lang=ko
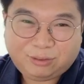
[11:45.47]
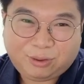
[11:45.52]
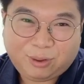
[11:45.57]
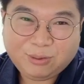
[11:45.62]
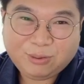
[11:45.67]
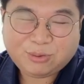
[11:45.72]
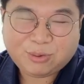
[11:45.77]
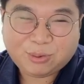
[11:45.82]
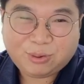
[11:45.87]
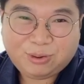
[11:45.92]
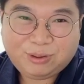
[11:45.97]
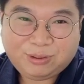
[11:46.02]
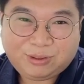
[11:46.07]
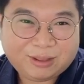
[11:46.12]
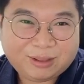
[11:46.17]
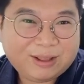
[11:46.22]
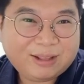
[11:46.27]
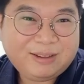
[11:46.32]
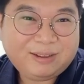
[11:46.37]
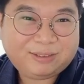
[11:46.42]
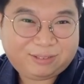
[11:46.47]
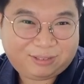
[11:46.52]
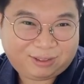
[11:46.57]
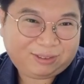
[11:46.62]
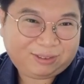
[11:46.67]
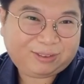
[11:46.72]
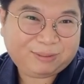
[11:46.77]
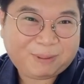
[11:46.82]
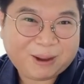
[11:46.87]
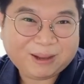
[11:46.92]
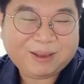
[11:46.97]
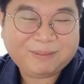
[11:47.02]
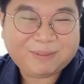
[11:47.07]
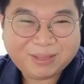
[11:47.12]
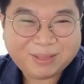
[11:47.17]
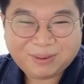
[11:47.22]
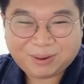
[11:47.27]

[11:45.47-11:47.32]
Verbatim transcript: 성종을 대단히 스트레스 받게